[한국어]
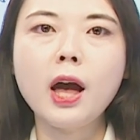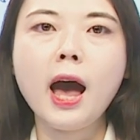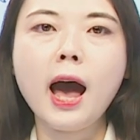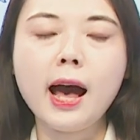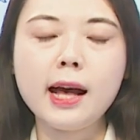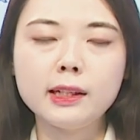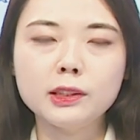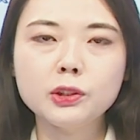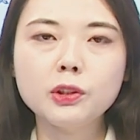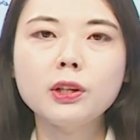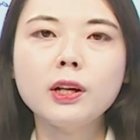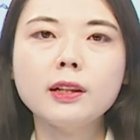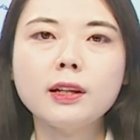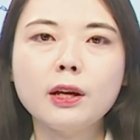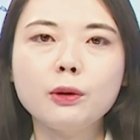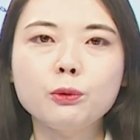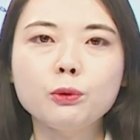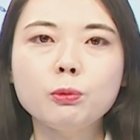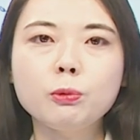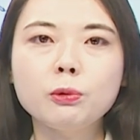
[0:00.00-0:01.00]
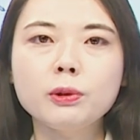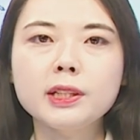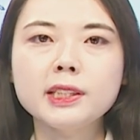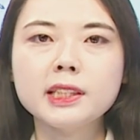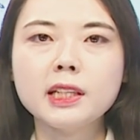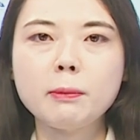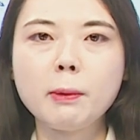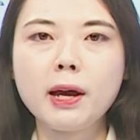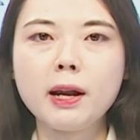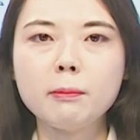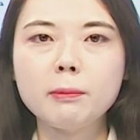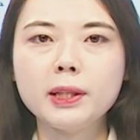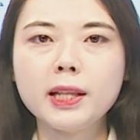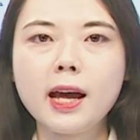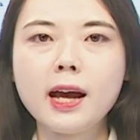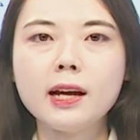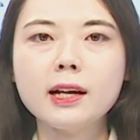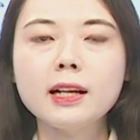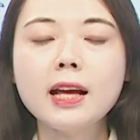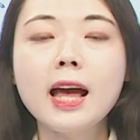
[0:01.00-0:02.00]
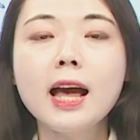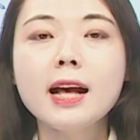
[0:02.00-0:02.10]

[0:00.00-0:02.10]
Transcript: 안전한 하루 보내시기 바랍니다.